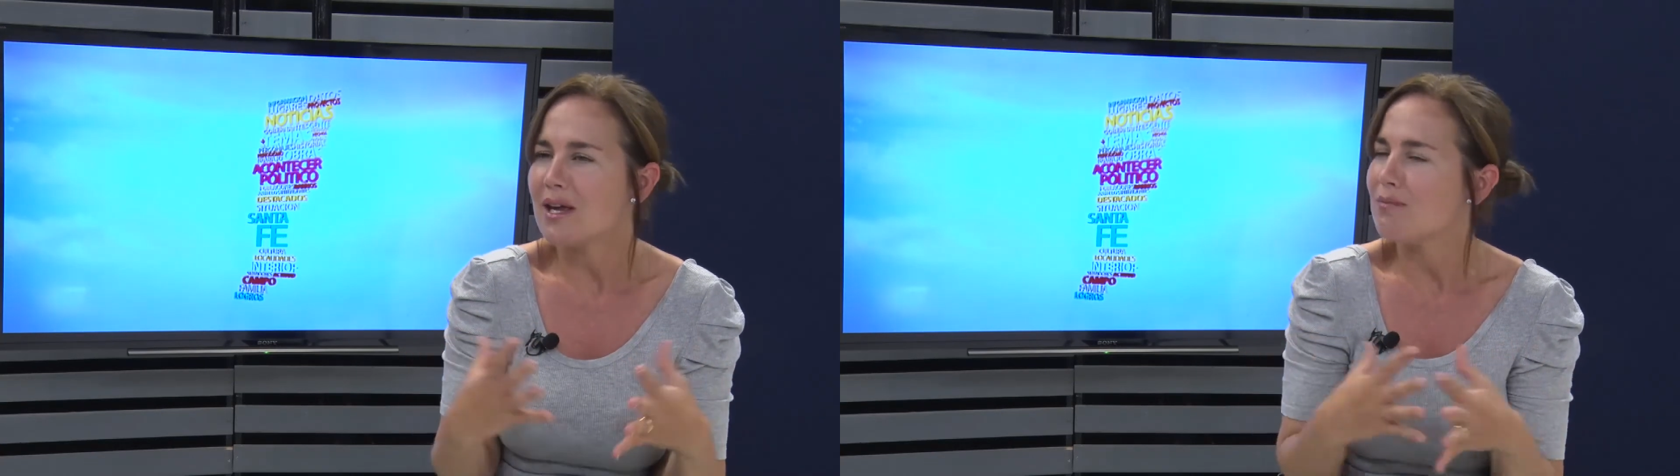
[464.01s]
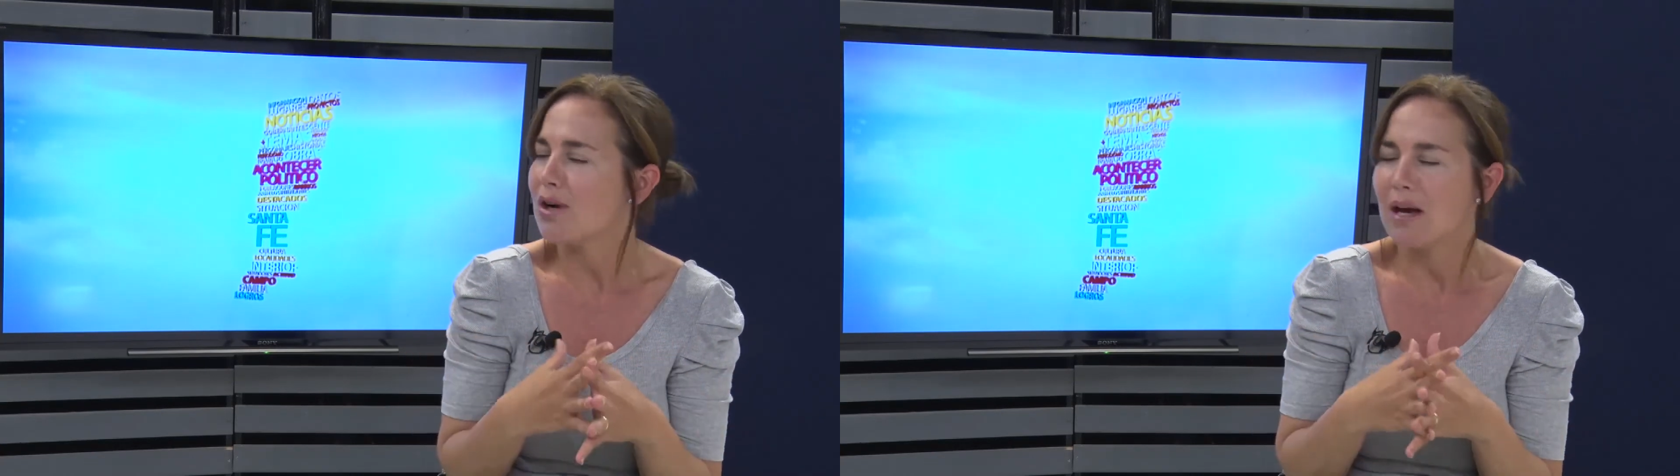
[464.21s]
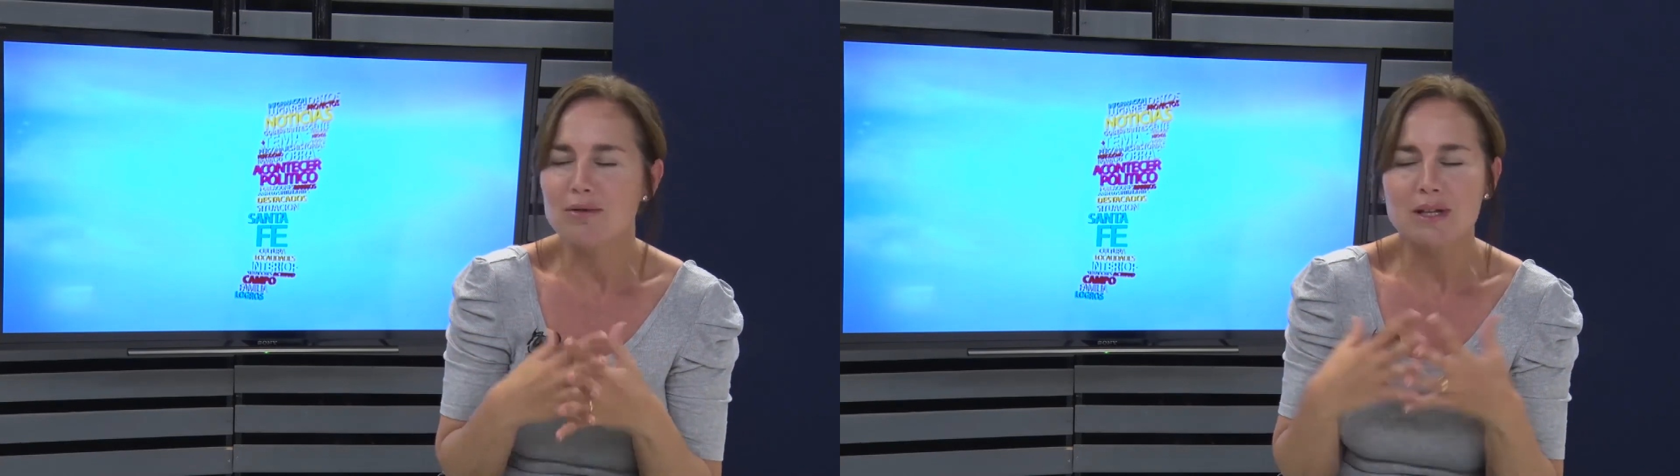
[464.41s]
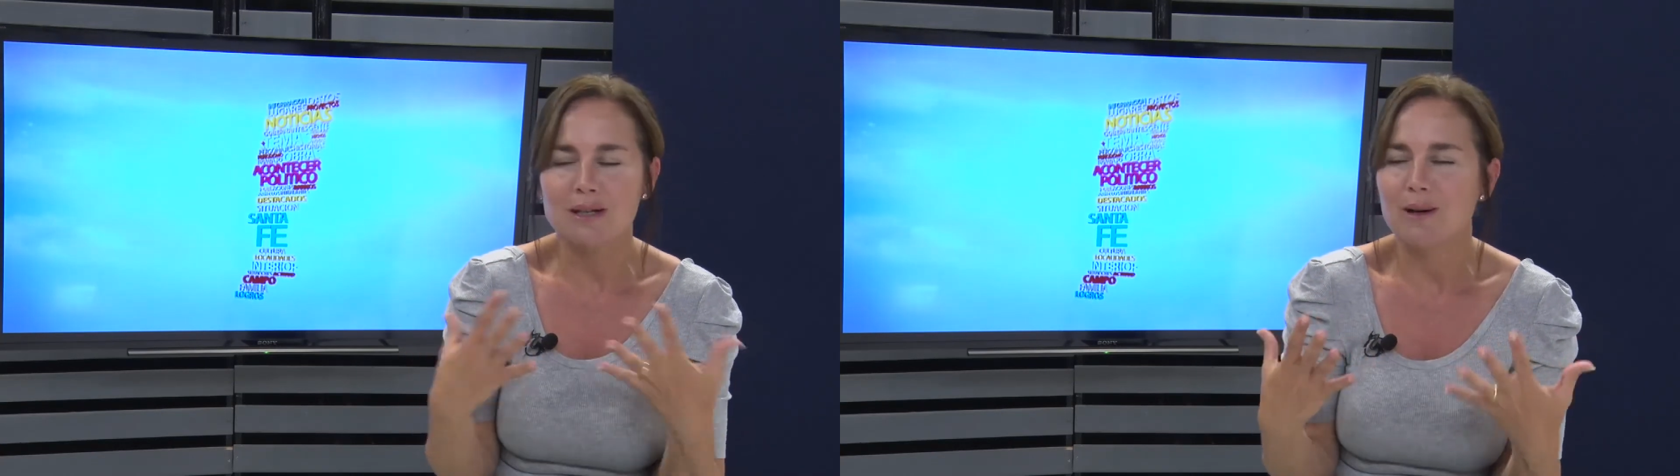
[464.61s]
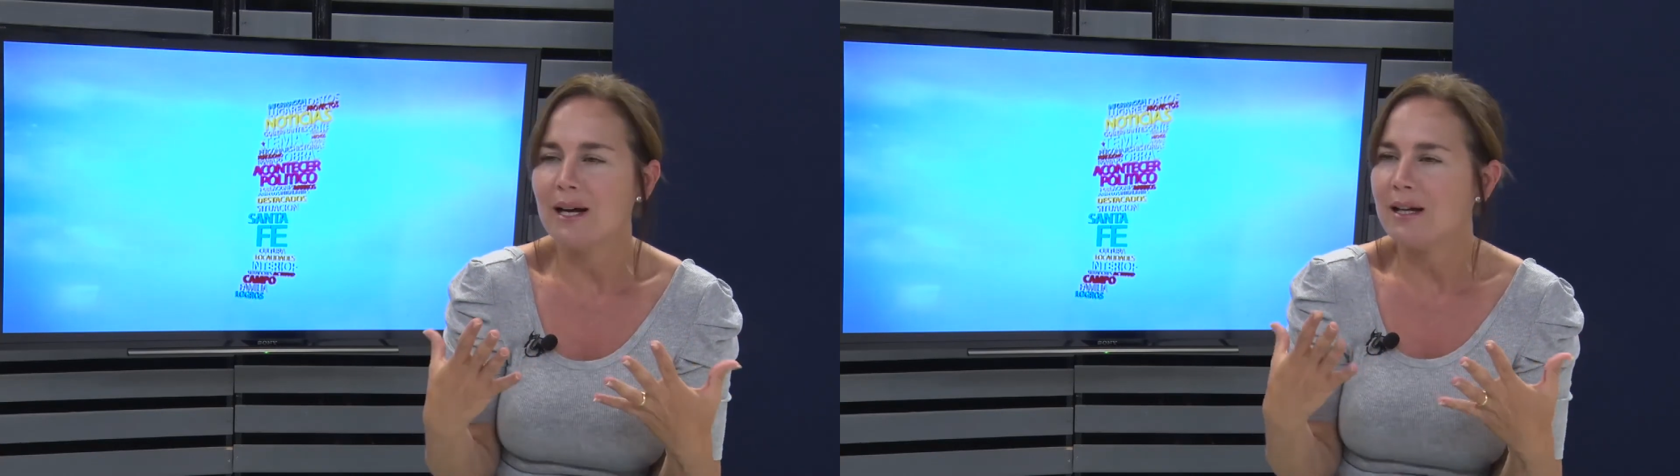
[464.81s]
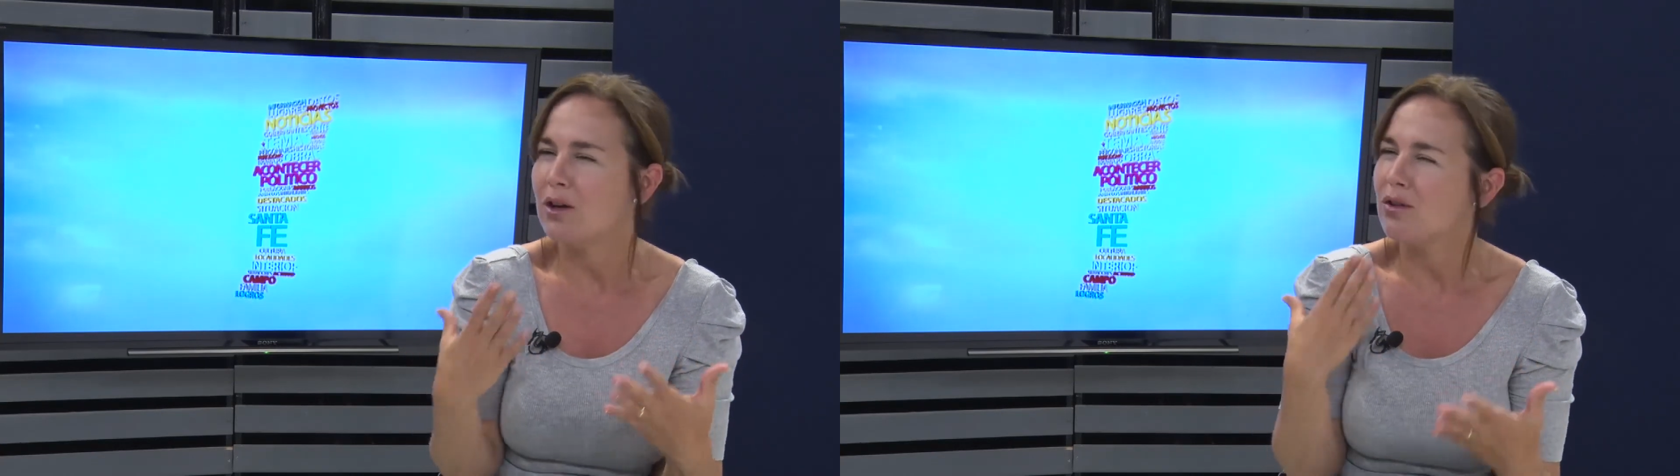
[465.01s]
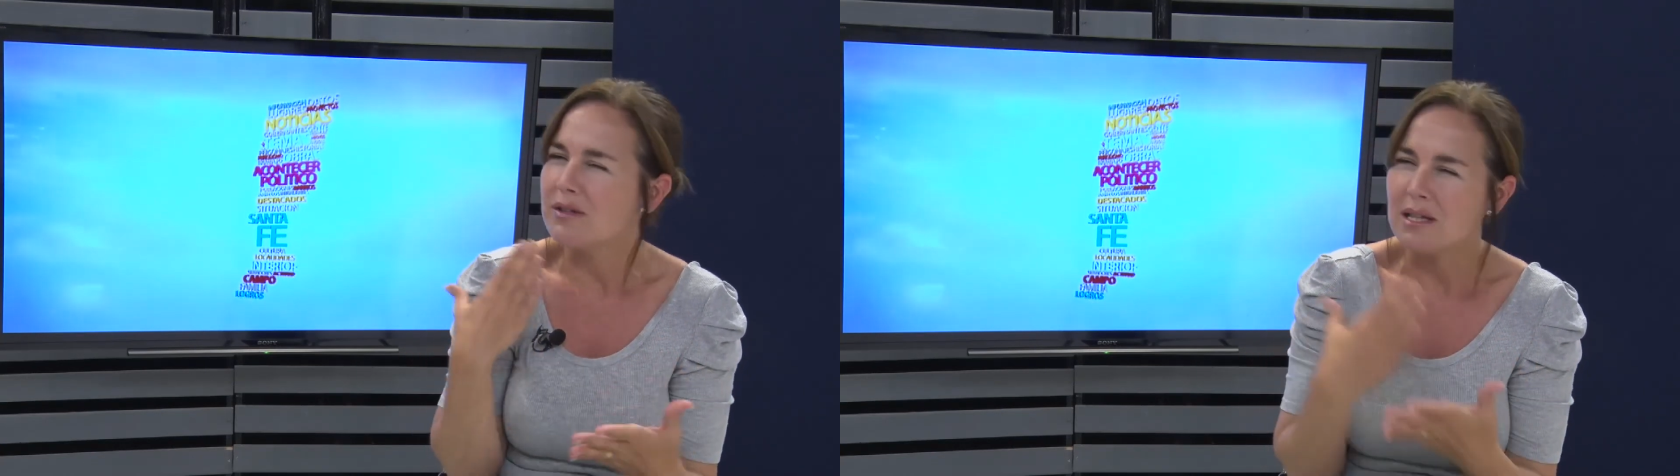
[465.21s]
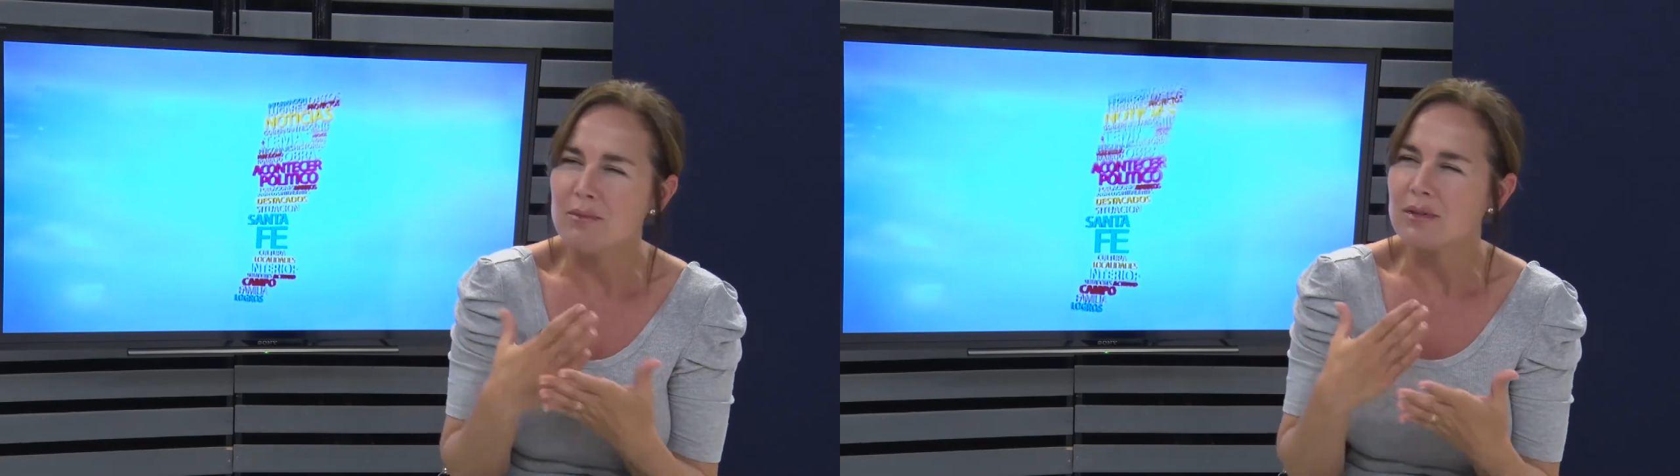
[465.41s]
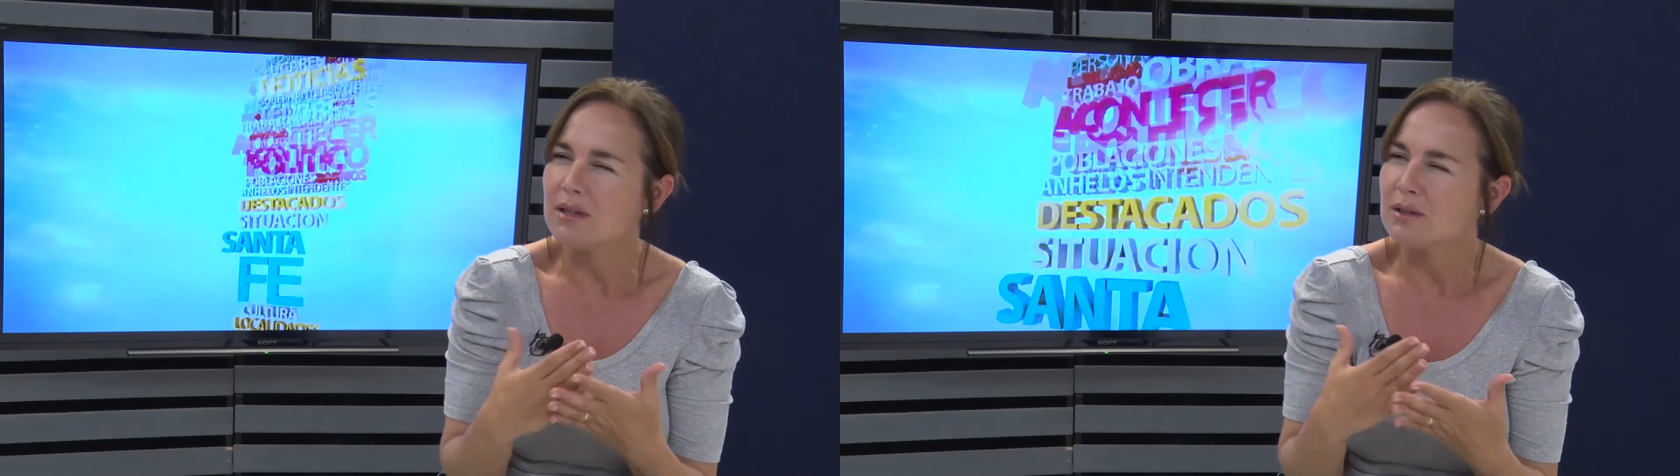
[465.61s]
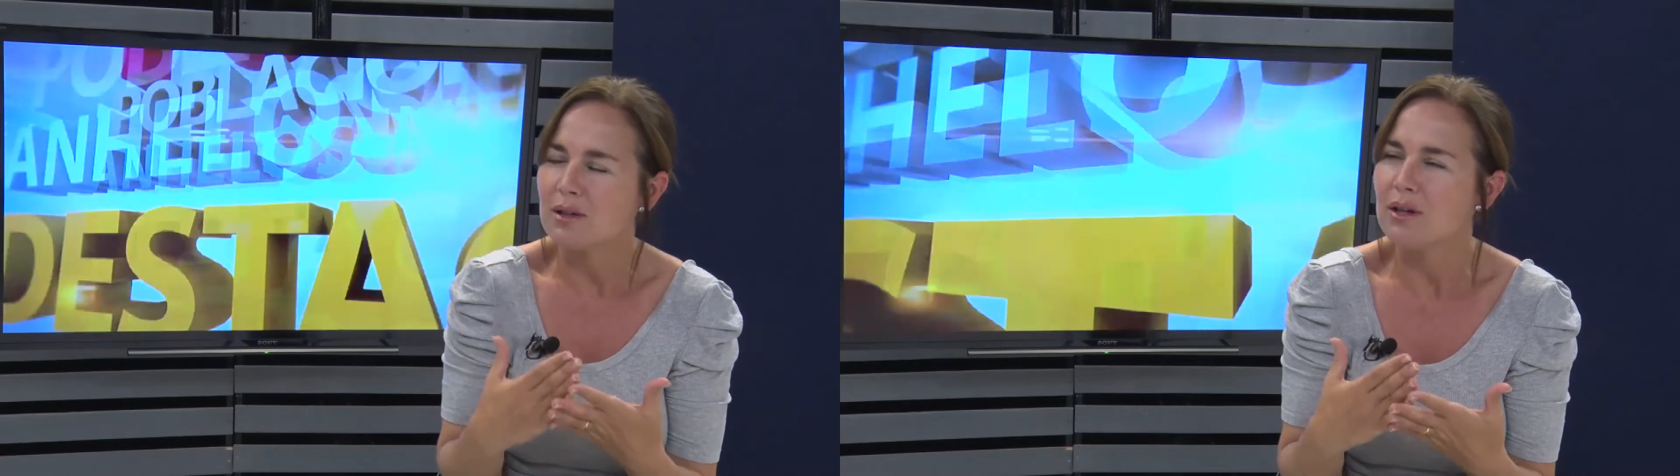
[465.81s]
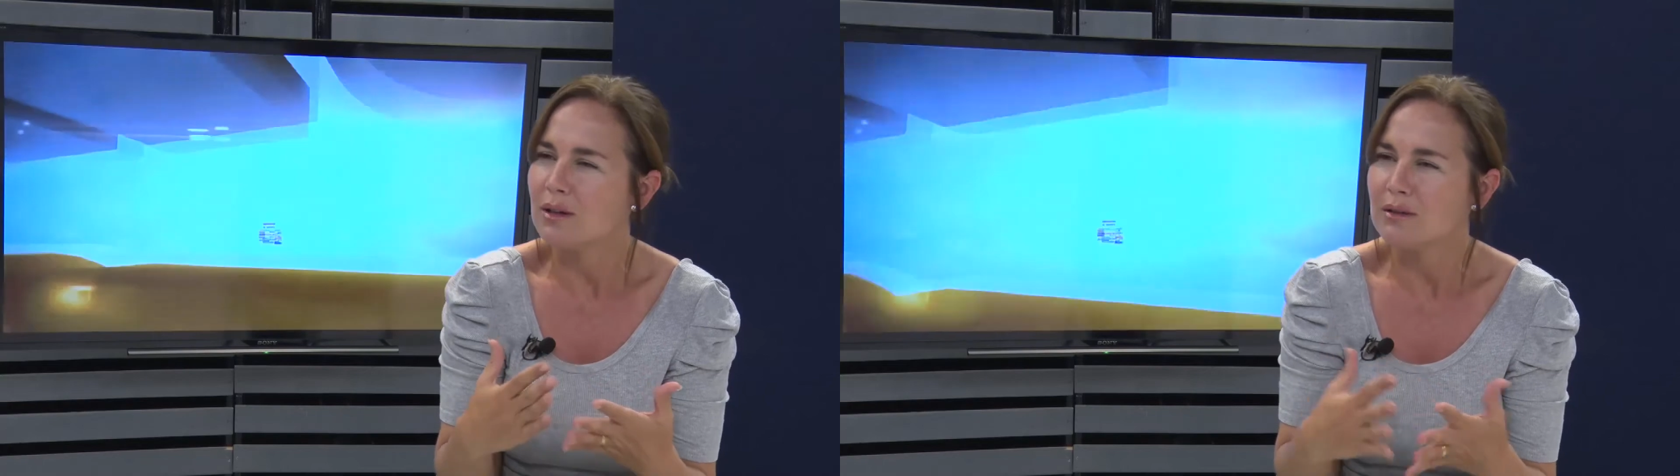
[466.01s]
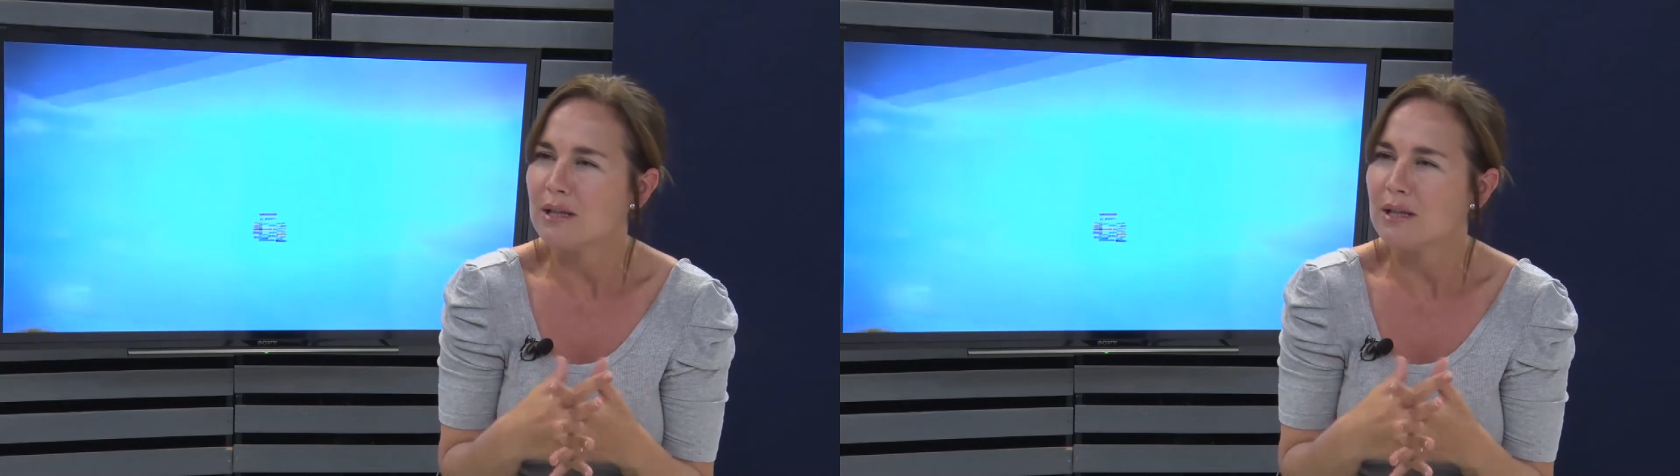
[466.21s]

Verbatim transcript: sabemos que vamos a trabajar y coincidimos en todos los